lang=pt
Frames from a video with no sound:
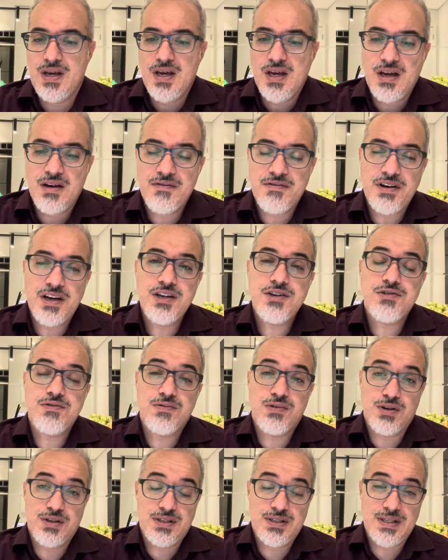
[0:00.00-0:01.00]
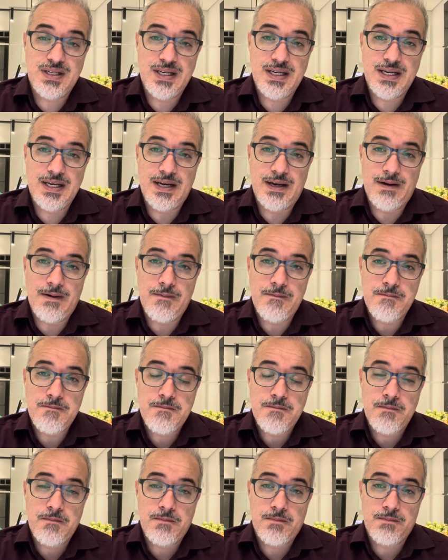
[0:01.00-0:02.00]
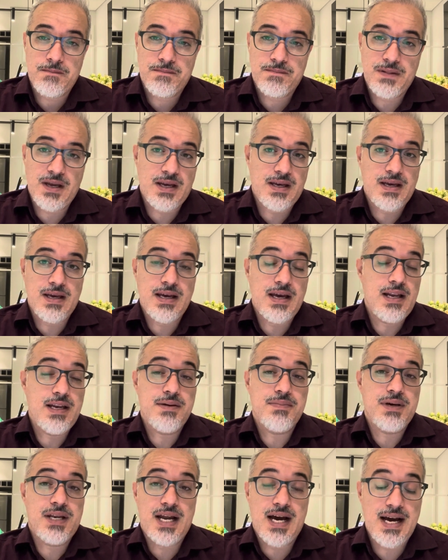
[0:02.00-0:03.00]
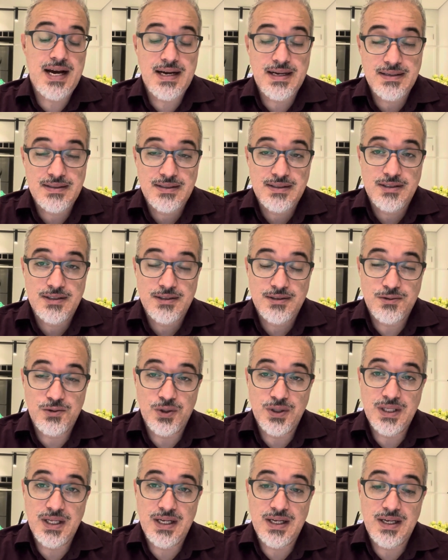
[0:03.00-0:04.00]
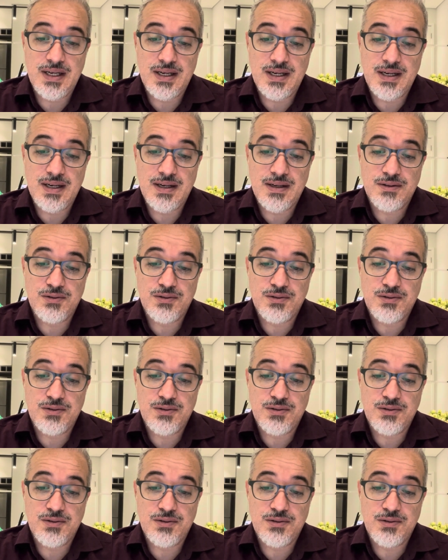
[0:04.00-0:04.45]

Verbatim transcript: Em vez de você ter que eliminar toda,